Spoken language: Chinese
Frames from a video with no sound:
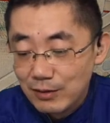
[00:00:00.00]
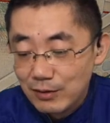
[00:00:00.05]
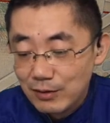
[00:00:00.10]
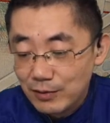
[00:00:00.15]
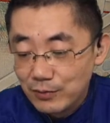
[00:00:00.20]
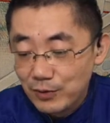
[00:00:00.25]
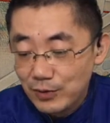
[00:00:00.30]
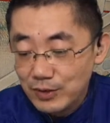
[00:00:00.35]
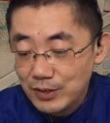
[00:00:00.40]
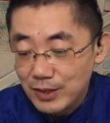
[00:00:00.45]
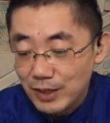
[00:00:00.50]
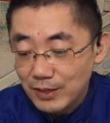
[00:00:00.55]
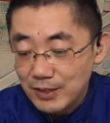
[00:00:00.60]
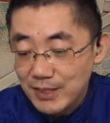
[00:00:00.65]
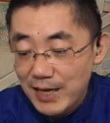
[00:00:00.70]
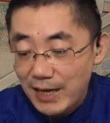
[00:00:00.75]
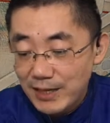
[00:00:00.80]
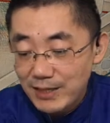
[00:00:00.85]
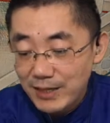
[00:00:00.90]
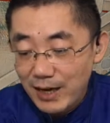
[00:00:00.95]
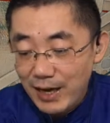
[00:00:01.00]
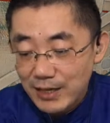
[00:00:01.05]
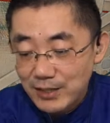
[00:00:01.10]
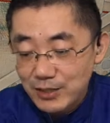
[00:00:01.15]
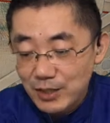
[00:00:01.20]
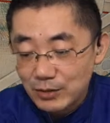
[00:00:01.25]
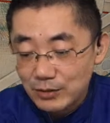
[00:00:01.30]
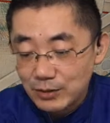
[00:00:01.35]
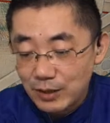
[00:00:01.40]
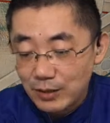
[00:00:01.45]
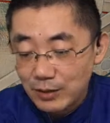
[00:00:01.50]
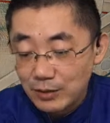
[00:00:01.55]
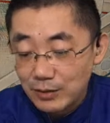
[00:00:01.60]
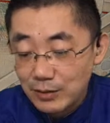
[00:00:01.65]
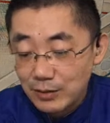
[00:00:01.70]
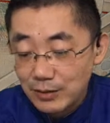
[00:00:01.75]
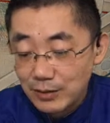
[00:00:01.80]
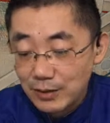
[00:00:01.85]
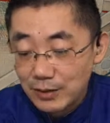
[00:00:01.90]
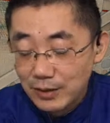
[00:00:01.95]
凤姐儿假意含笑
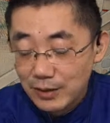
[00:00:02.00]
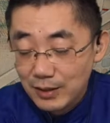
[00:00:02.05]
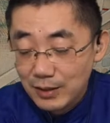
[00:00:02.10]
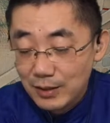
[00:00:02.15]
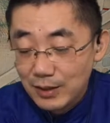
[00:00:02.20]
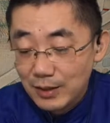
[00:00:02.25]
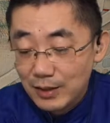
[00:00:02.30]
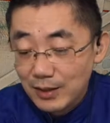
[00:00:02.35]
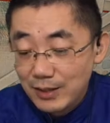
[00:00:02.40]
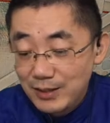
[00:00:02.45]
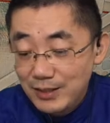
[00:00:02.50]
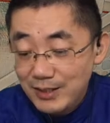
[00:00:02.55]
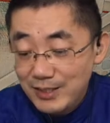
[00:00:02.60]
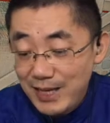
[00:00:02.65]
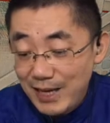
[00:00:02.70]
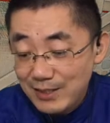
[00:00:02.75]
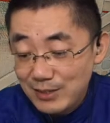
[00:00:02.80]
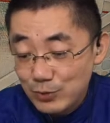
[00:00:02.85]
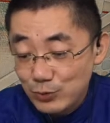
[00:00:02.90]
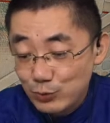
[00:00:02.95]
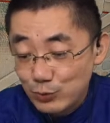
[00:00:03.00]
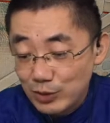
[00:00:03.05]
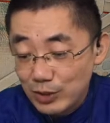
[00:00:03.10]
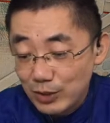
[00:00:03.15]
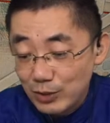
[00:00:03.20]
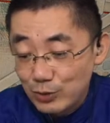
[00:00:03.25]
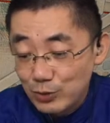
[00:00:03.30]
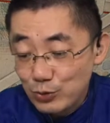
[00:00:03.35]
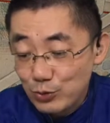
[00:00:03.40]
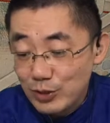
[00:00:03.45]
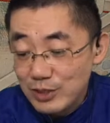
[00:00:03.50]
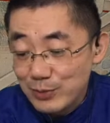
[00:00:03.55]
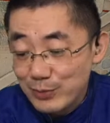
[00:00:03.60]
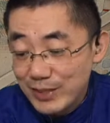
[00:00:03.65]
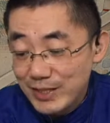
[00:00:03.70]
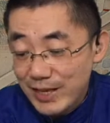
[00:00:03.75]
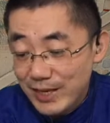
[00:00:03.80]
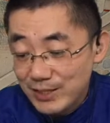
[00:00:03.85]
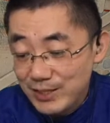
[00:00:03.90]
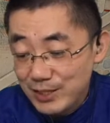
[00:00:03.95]
道：“一家子骨肉，说什么
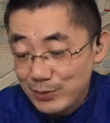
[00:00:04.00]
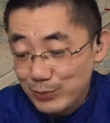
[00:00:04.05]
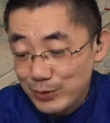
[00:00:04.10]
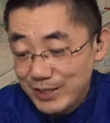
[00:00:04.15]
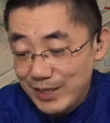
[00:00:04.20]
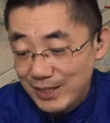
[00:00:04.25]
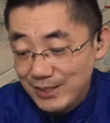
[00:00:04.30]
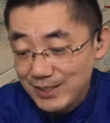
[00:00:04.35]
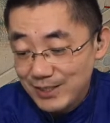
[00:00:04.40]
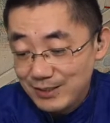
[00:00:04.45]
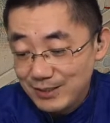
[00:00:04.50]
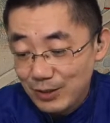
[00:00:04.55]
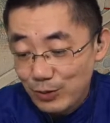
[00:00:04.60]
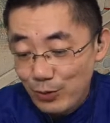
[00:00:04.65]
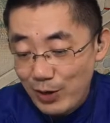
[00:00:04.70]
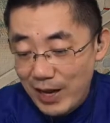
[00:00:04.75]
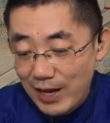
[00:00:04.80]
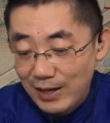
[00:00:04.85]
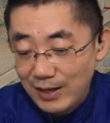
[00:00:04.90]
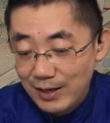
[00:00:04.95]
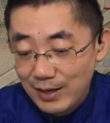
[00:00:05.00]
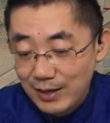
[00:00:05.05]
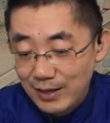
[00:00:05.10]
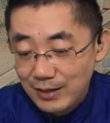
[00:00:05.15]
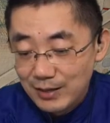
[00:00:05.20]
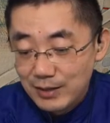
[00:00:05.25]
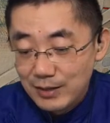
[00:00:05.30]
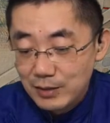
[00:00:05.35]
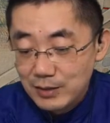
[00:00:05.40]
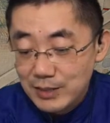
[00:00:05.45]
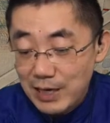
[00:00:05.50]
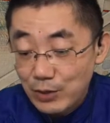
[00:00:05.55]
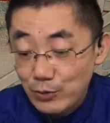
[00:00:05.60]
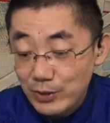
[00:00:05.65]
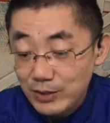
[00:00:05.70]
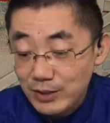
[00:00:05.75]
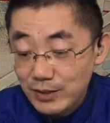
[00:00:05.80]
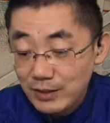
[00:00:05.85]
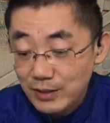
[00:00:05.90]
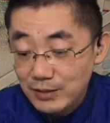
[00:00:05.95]
年轻不年轻的话？”贾瑞
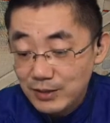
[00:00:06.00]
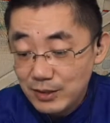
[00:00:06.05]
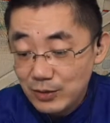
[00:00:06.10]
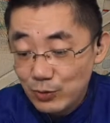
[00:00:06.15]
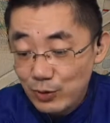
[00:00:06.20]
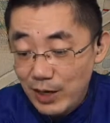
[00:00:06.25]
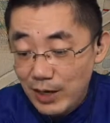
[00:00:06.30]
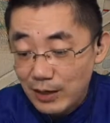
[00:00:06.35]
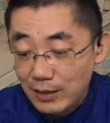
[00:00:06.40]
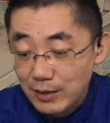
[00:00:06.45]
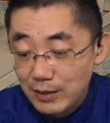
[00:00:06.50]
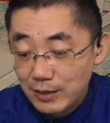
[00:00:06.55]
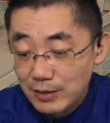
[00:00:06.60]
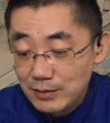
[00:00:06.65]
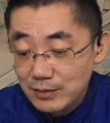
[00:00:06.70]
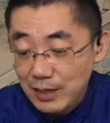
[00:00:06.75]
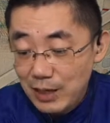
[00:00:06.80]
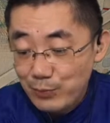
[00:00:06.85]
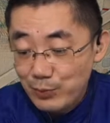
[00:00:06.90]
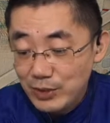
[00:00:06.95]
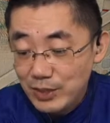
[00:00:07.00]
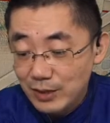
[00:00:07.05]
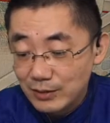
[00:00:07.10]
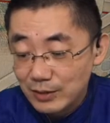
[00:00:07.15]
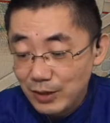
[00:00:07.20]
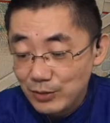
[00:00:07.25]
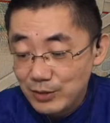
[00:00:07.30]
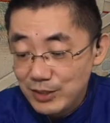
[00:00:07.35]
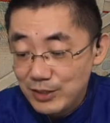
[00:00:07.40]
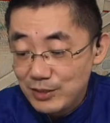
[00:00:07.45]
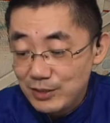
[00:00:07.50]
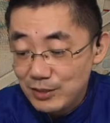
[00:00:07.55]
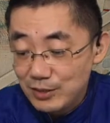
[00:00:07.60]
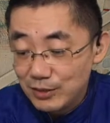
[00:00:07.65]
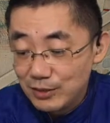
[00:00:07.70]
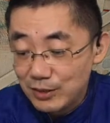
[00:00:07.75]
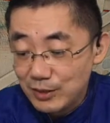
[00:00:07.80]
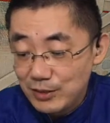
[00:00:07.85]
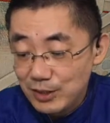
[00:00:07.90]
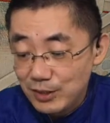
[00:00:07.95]
听了这话，再不想到今日
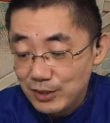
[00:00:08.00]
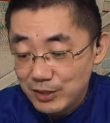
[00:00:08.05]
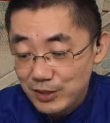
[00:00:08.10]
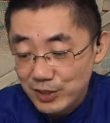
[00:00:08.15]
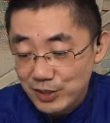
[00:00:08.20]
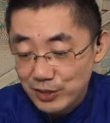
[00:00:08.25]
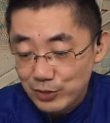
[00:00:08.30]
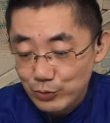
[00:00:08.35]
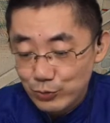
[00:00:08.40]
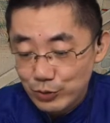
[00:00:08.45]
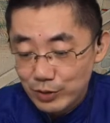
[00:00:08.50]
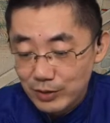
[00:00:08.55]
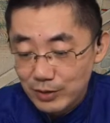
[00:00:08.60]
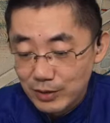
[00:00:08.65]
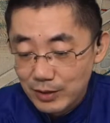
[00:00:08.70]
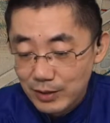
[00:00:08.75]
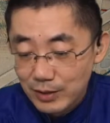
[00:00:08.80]
得这个奇遇，